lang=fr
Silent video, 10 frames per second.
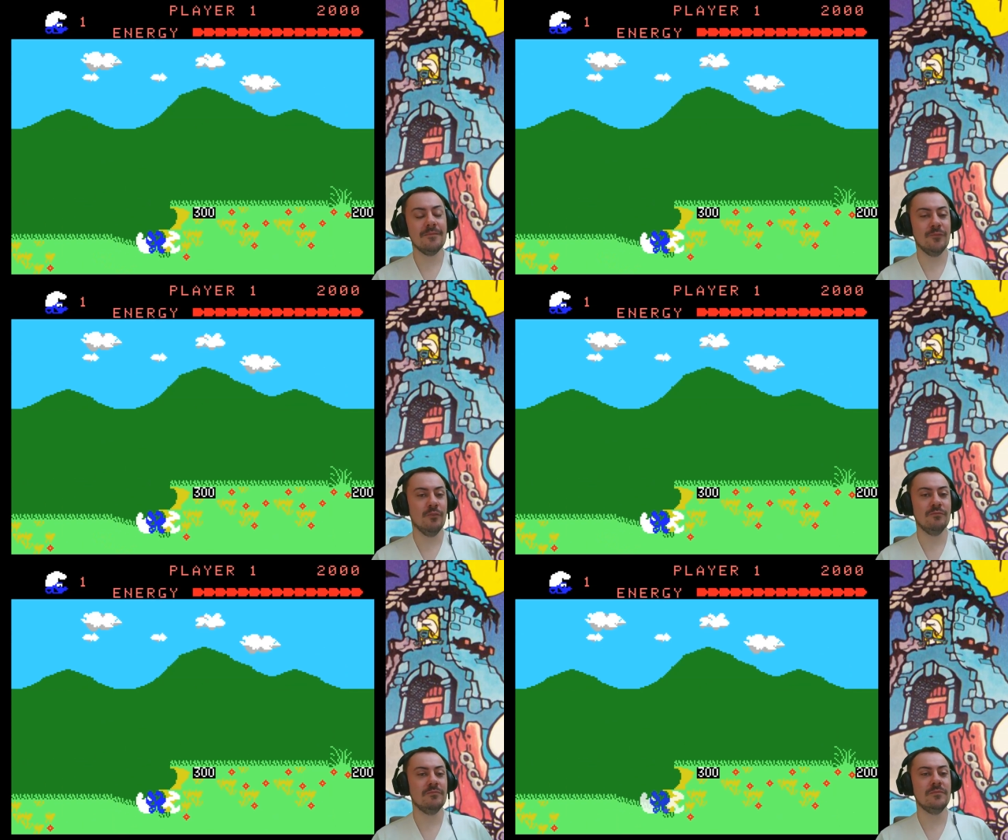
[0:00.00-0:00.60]

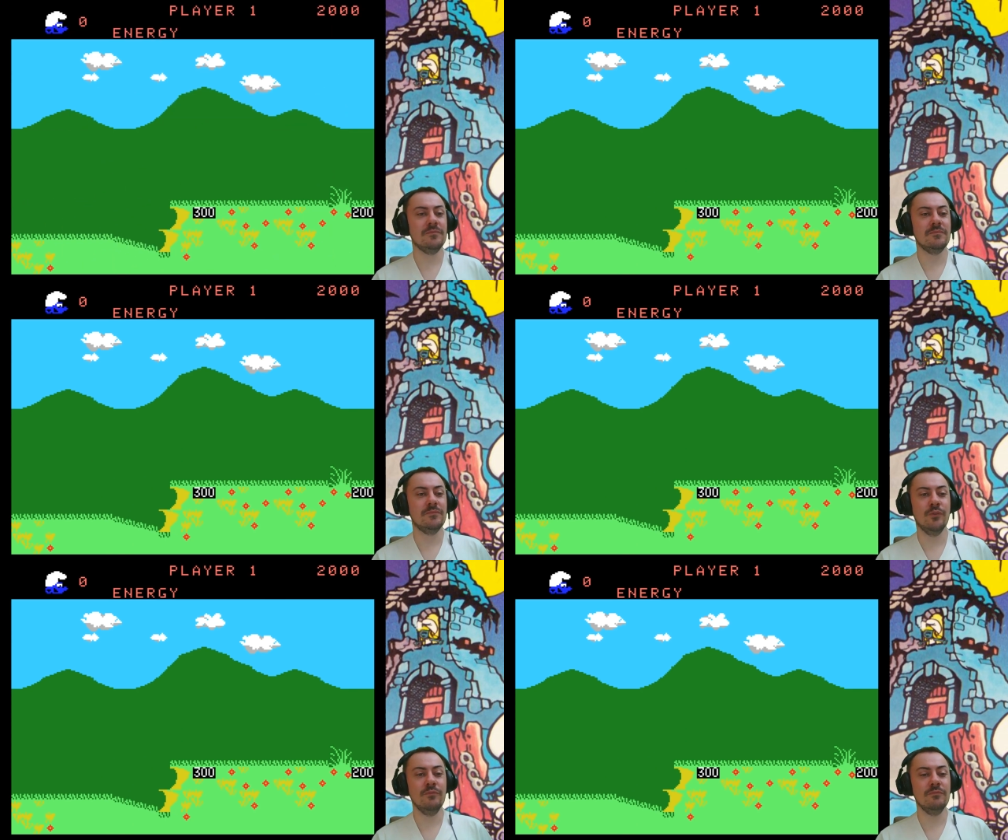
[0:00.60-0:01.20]
Non,
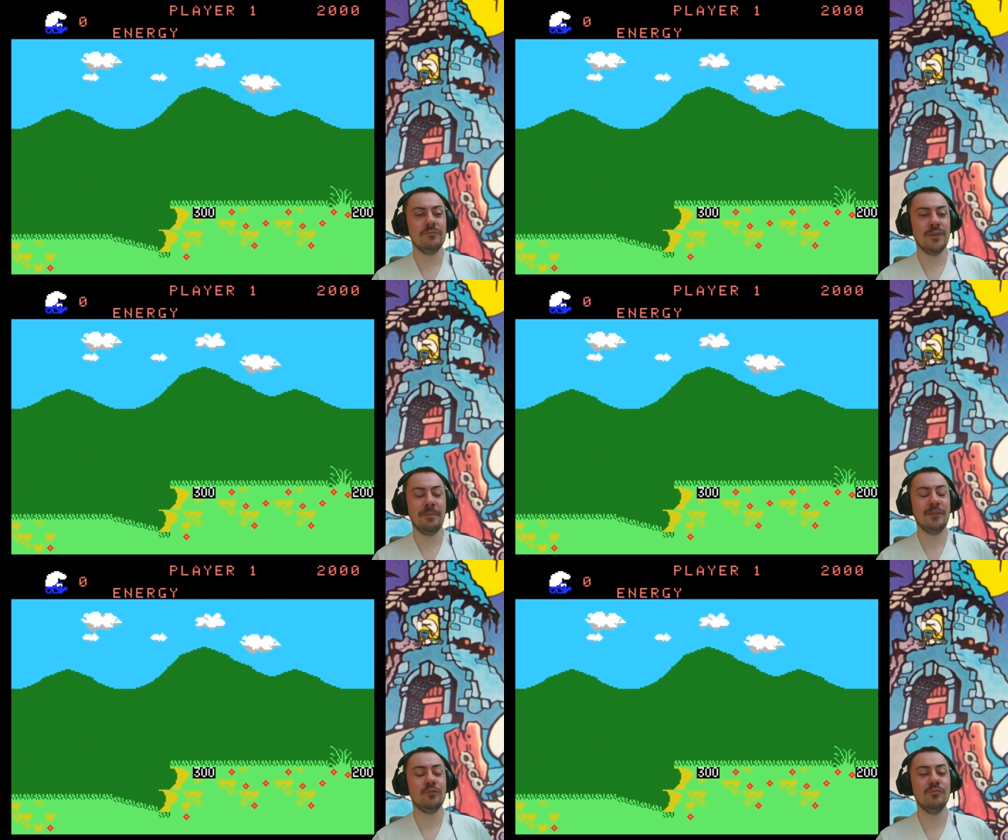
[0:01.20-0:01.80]
non, il n'y a
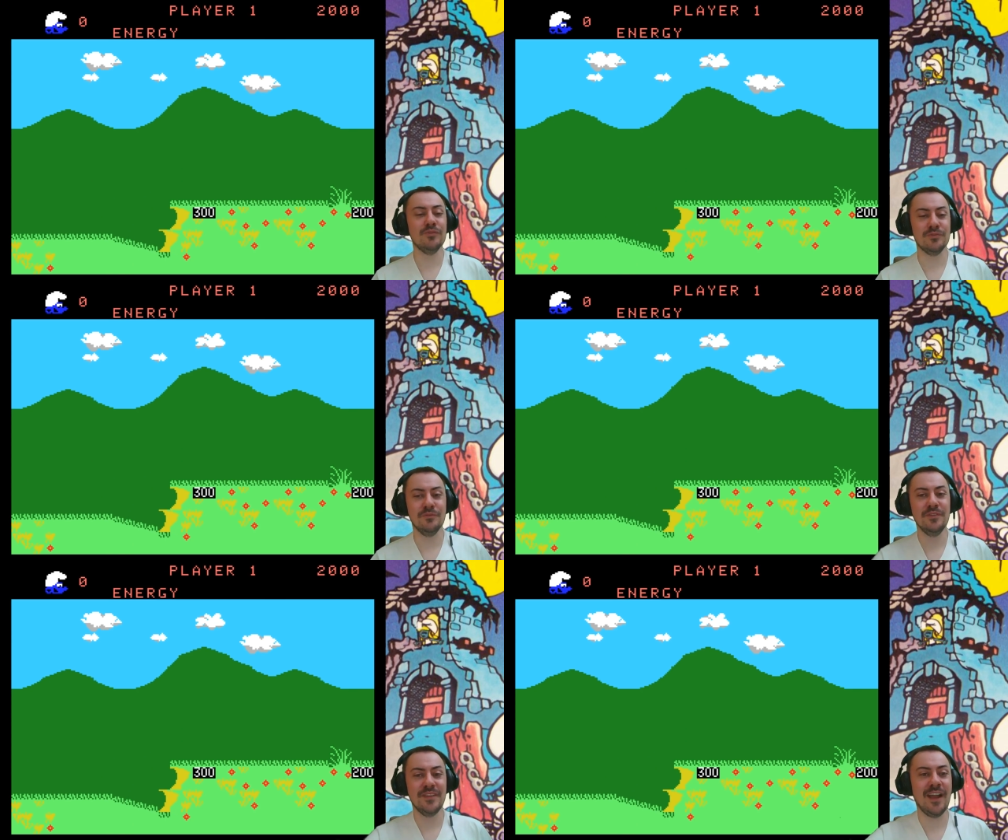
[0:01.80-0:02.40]
pas de double
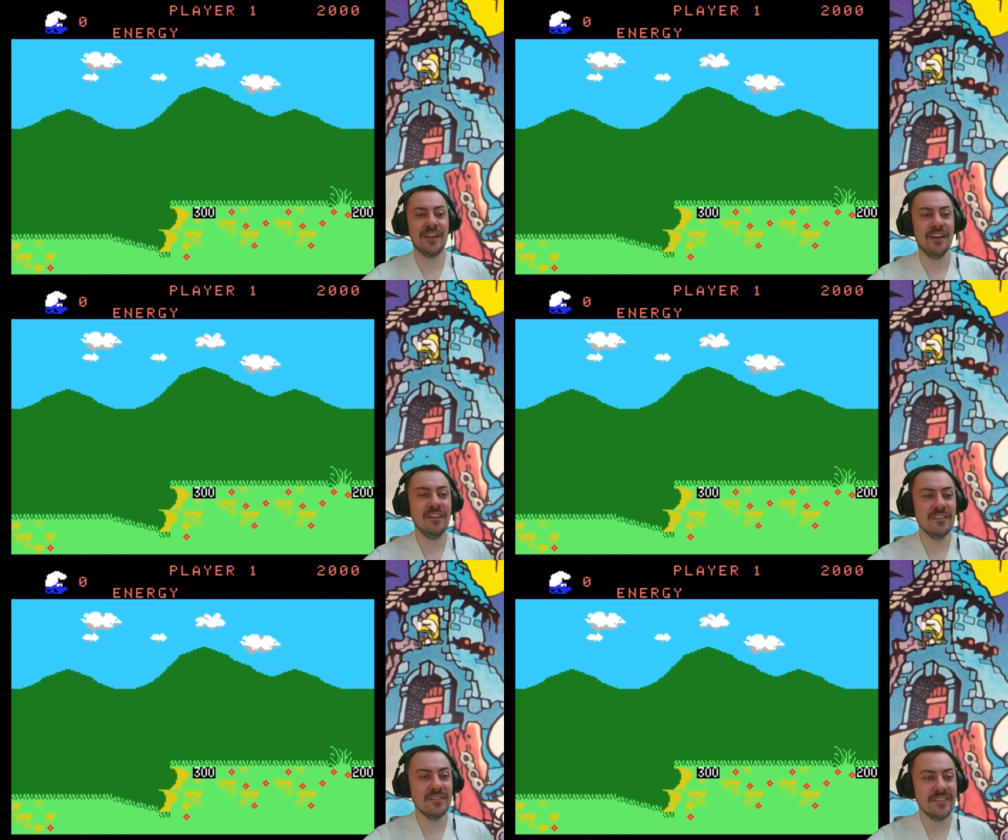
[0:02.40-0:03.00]
saut, il n'y a
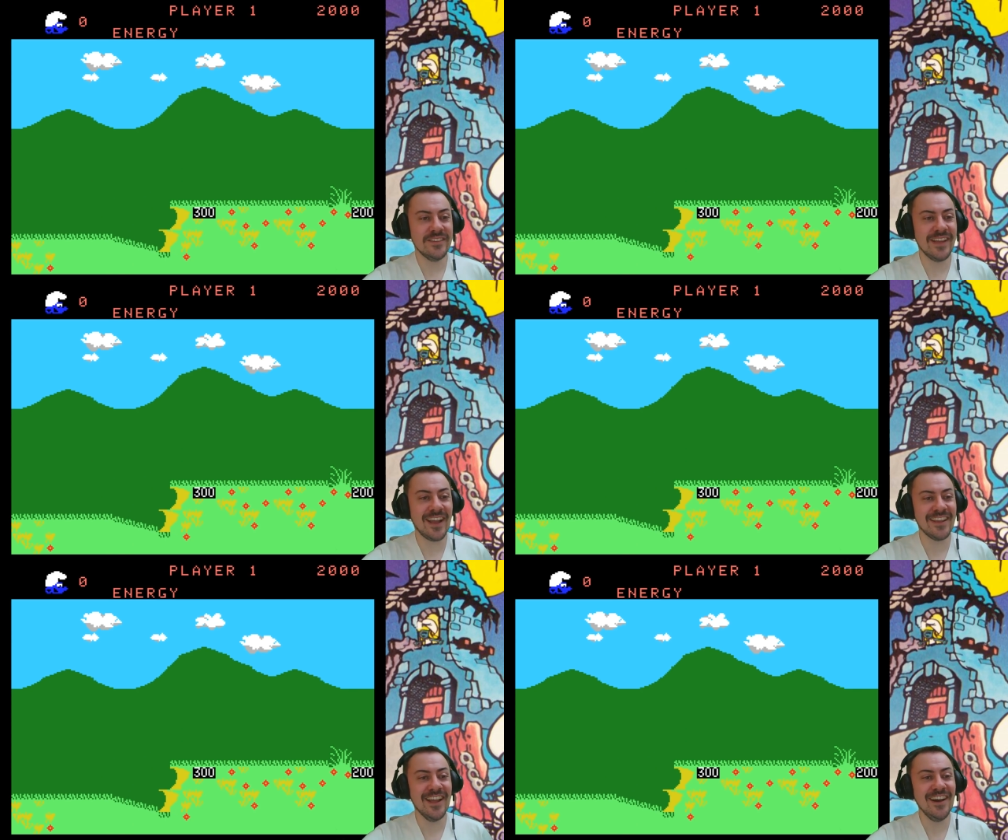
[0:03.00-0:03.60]
rien, il n'y a
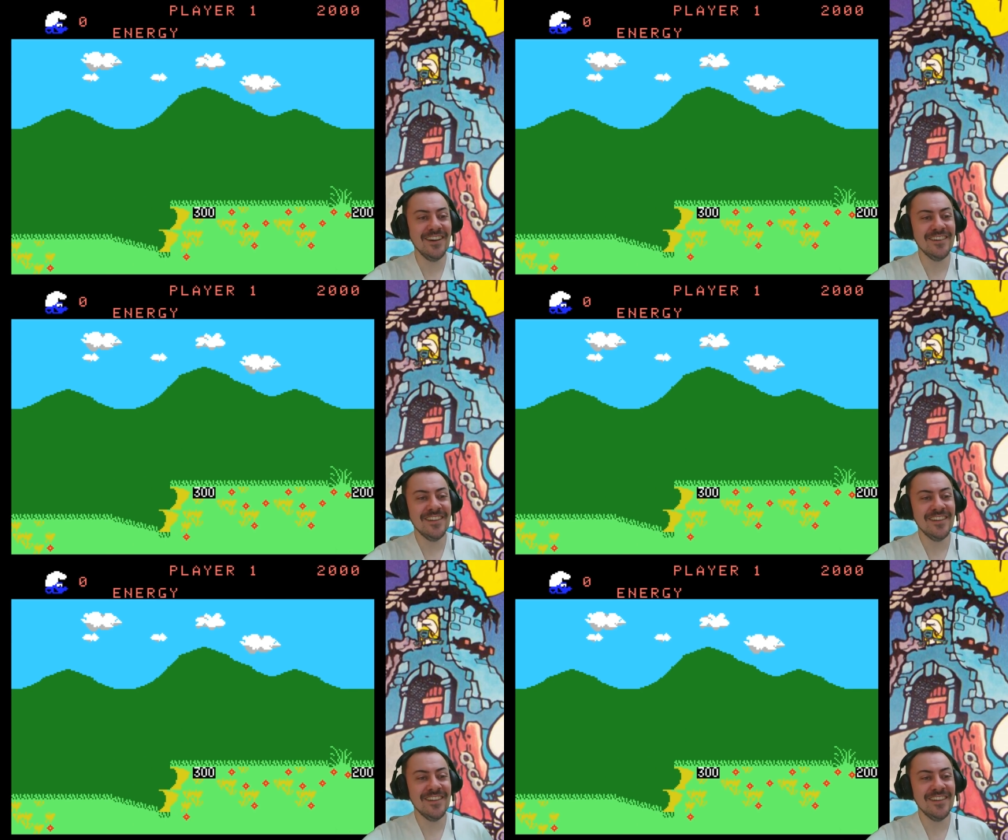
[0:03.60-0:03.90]
rien.